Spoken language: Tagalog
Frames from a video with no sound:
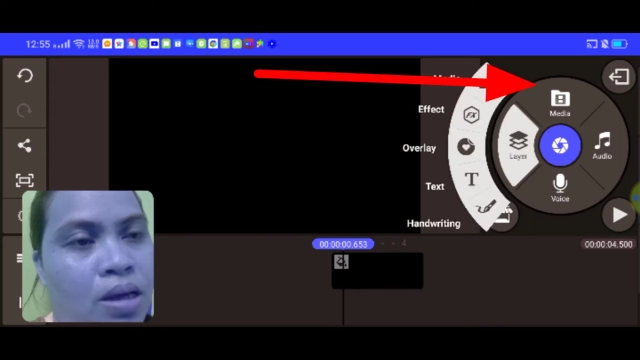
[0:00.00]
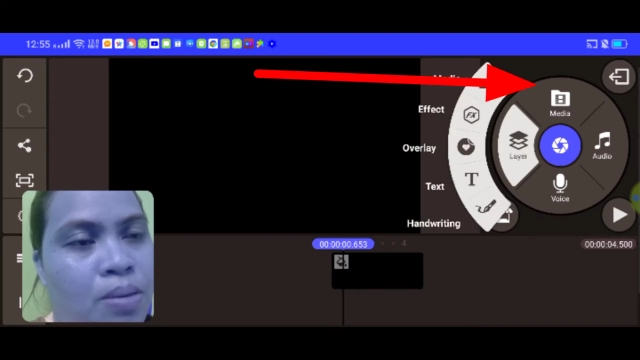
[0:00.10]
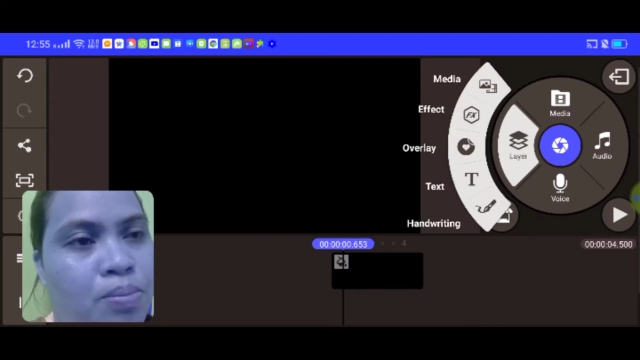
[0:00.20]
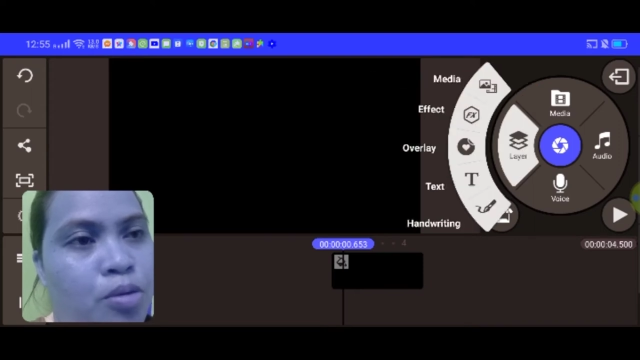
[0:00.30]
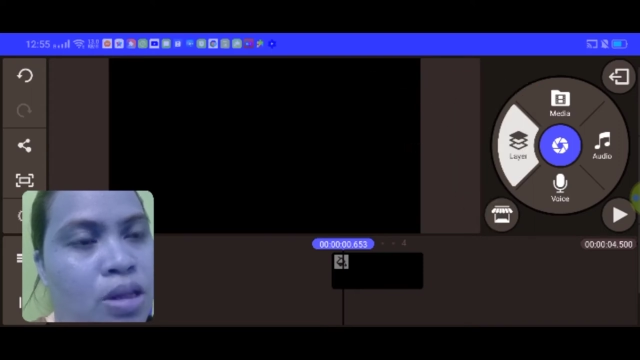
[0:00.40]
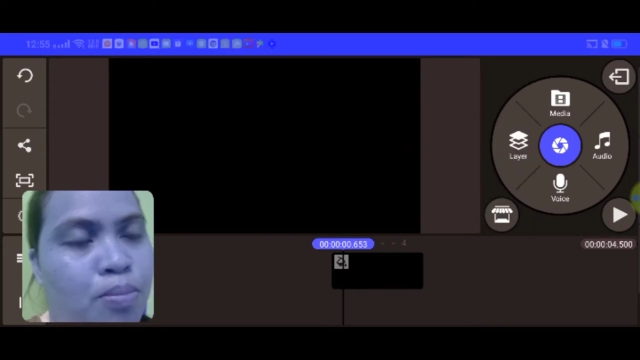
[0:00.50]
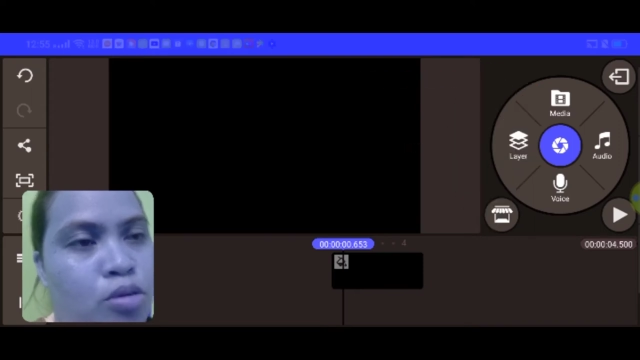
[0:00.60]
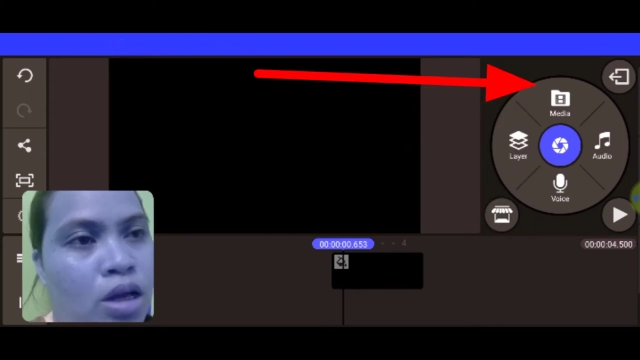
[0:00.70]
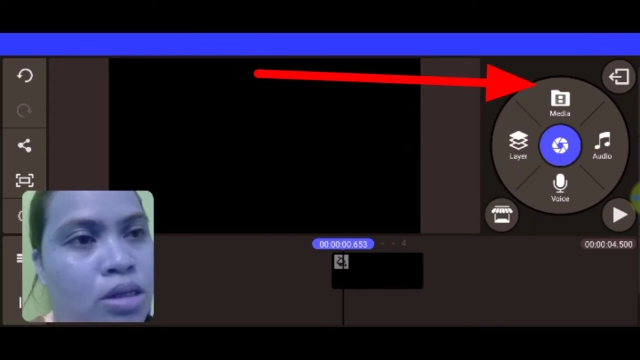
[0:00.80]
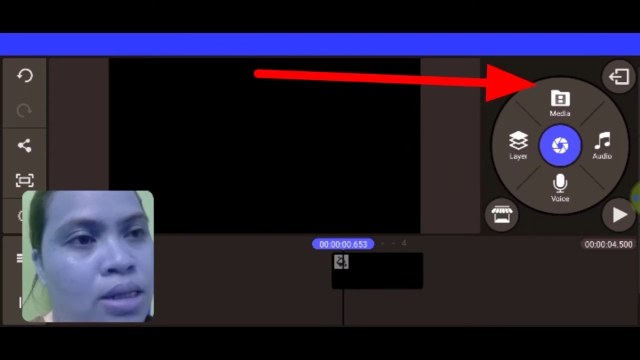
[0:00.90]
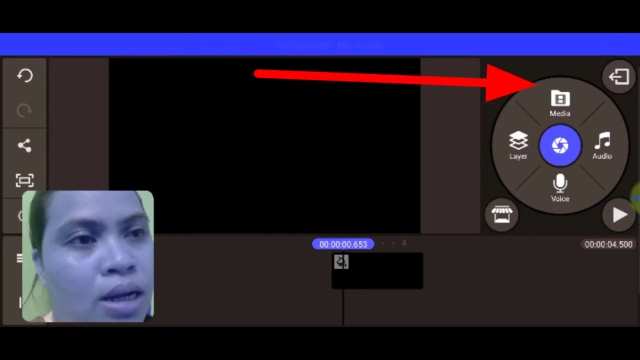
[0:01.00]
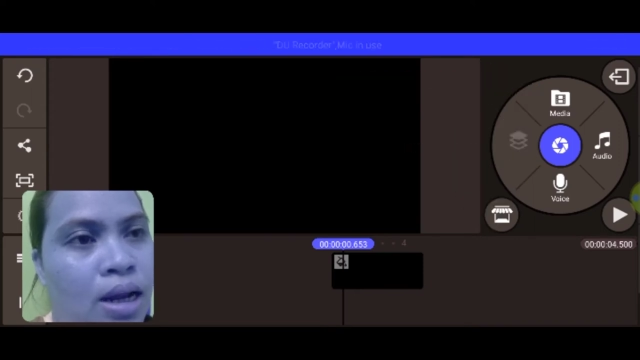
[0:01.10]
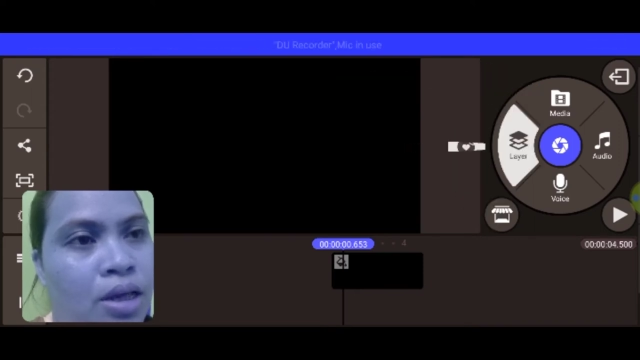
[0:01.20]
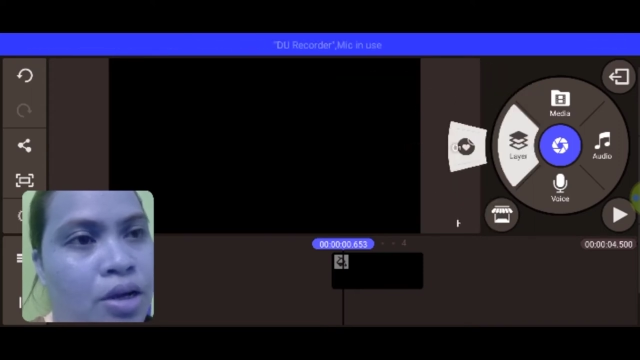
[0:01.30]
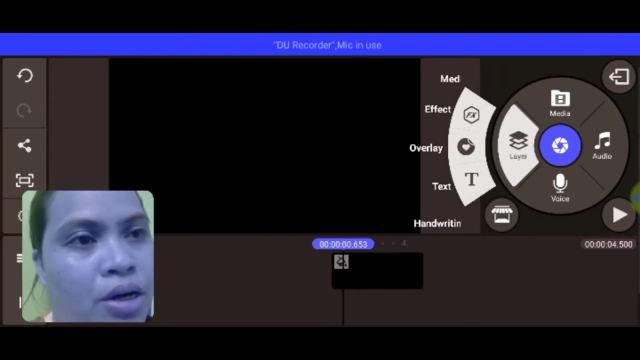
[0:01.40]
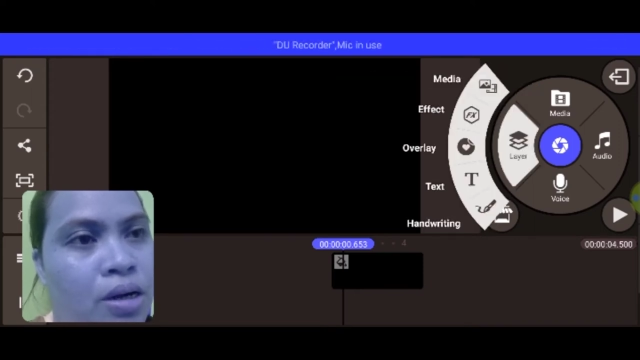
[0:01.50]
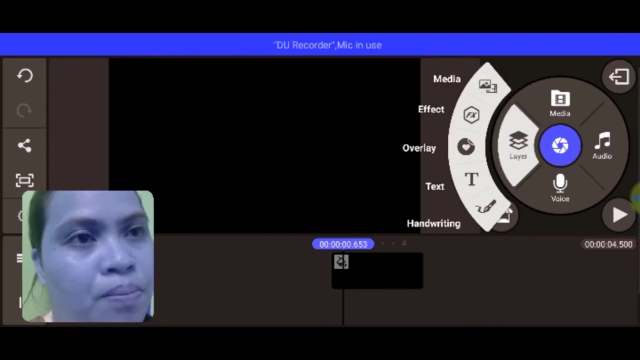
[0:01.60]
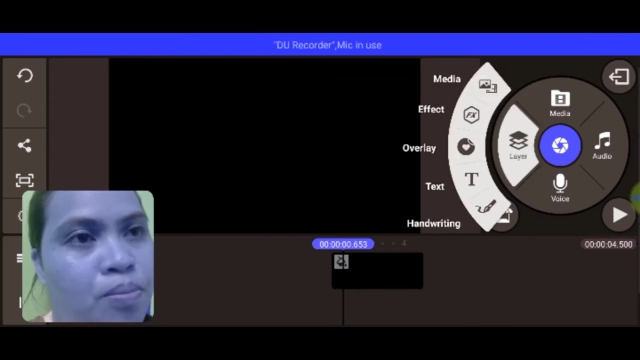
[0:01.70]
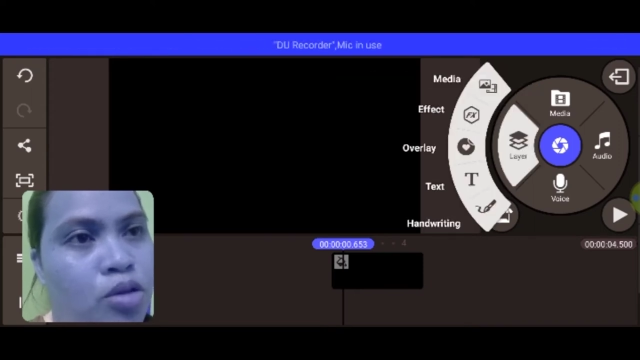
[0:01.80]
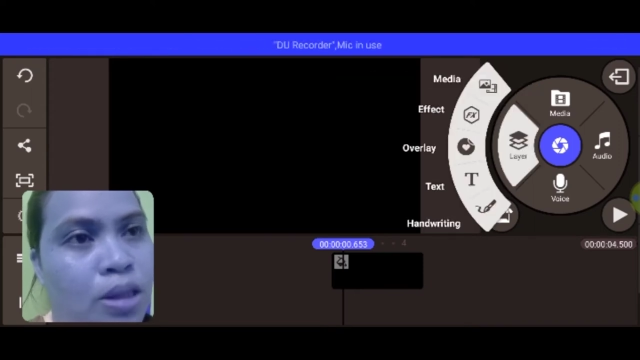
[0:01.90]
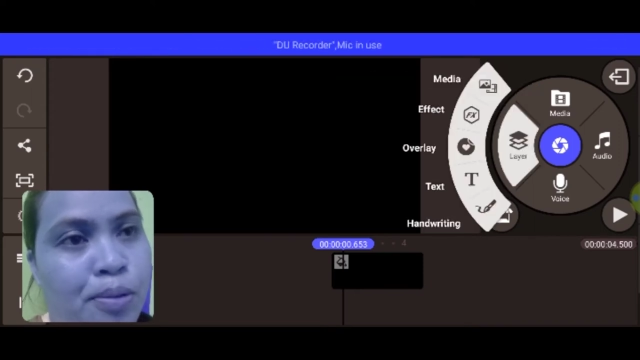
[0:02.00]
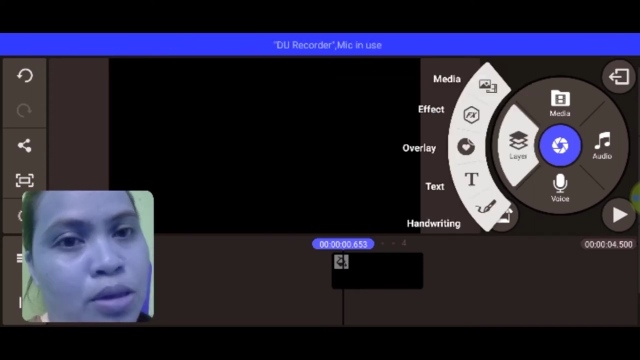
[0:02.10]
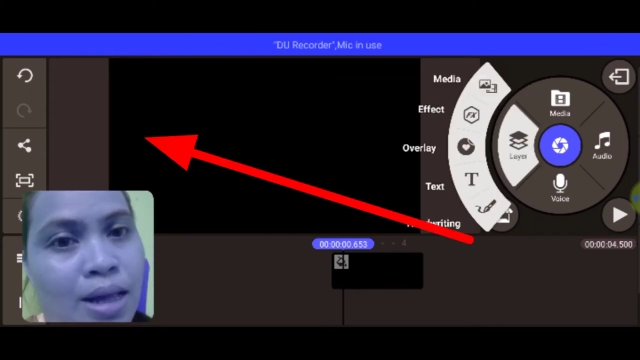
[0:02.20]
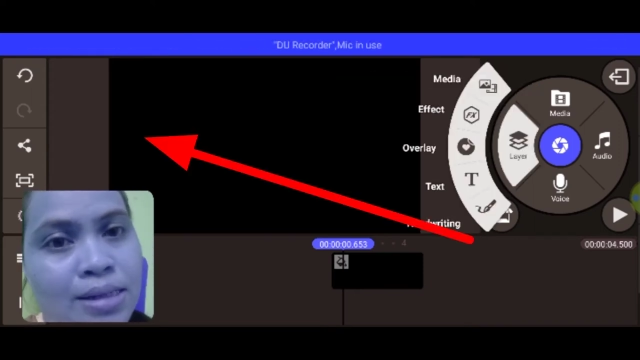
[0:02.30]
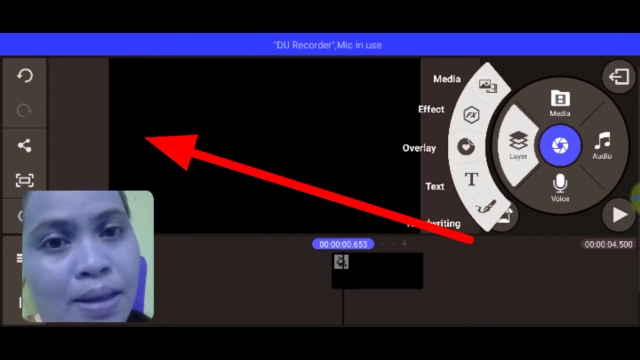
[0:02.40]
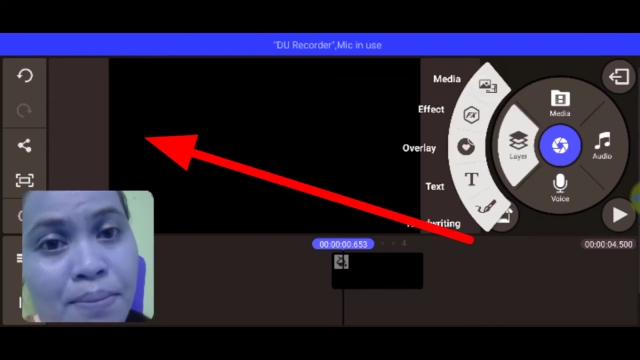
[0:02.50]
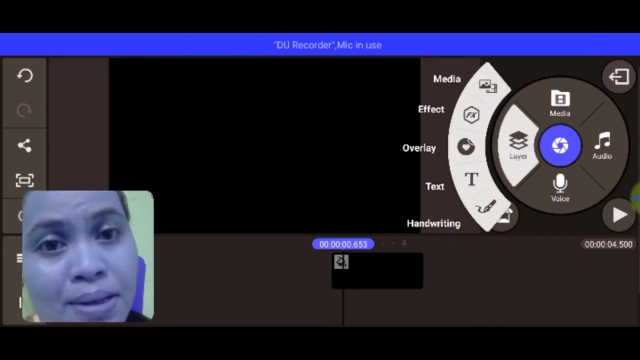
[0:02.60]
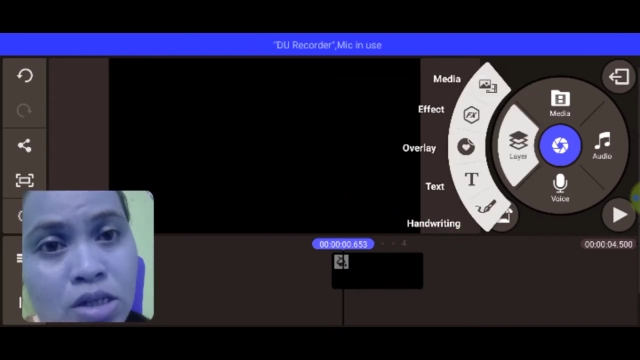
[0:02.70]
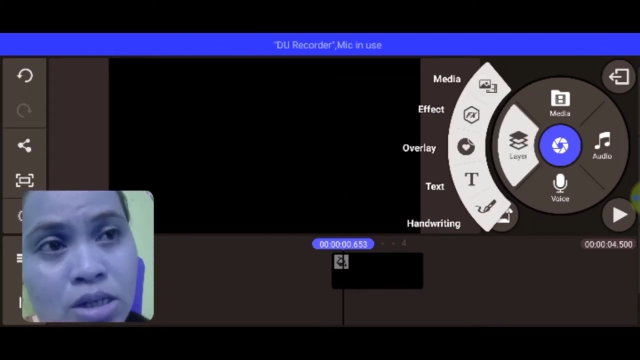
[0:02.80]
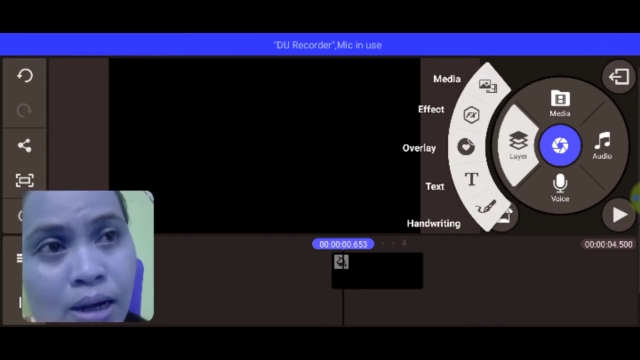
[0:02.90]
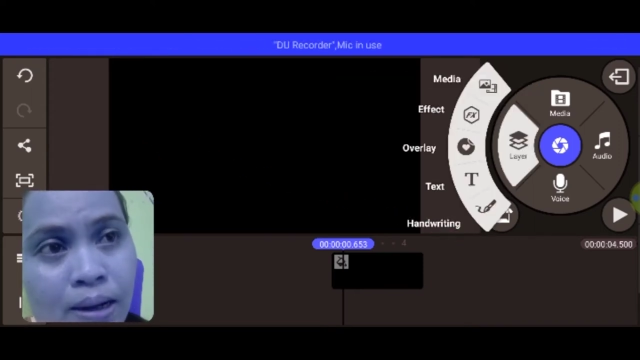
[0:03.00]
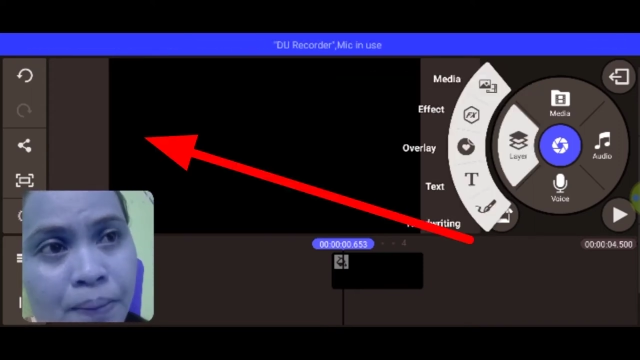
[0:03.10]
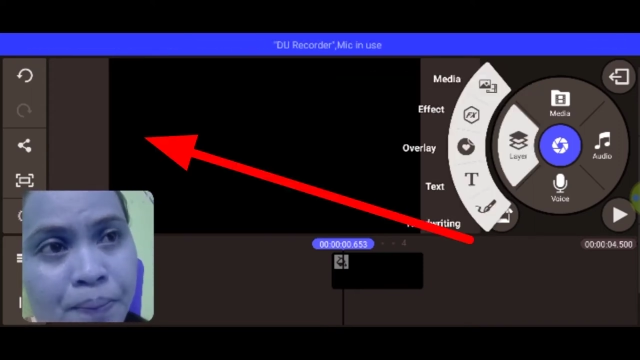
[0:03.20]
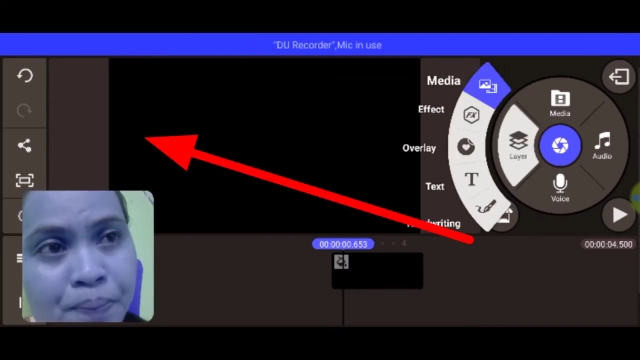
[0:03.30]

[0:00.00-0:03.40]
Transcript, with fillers: Punta po tayo sa layer. Punta po tayo sa media.